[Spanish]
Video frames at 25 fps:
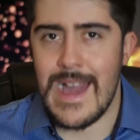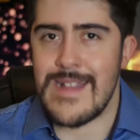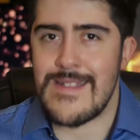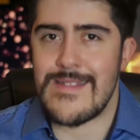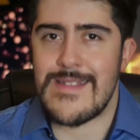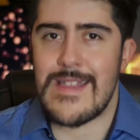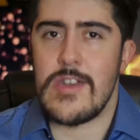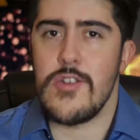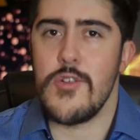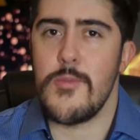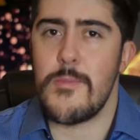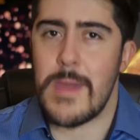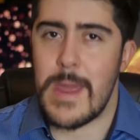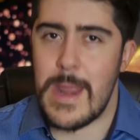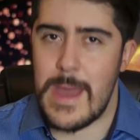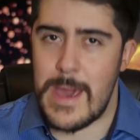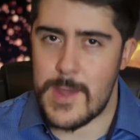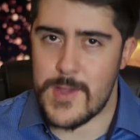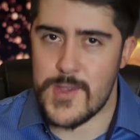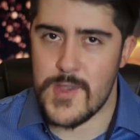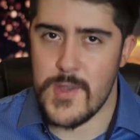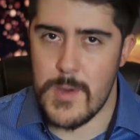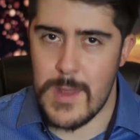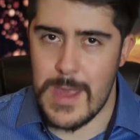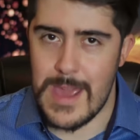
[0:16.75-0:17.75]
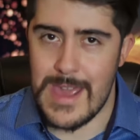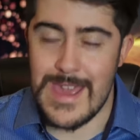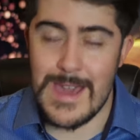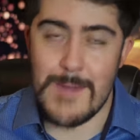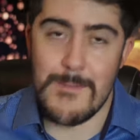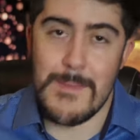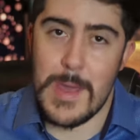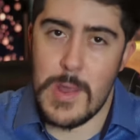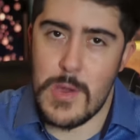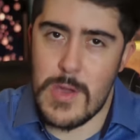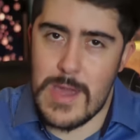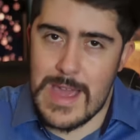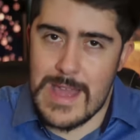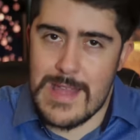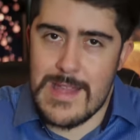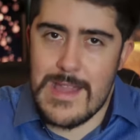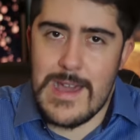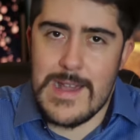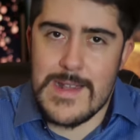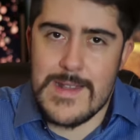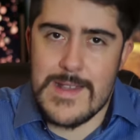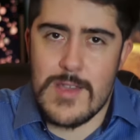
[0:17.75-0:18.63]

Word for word: antes de opinar sobre ella, menos que estás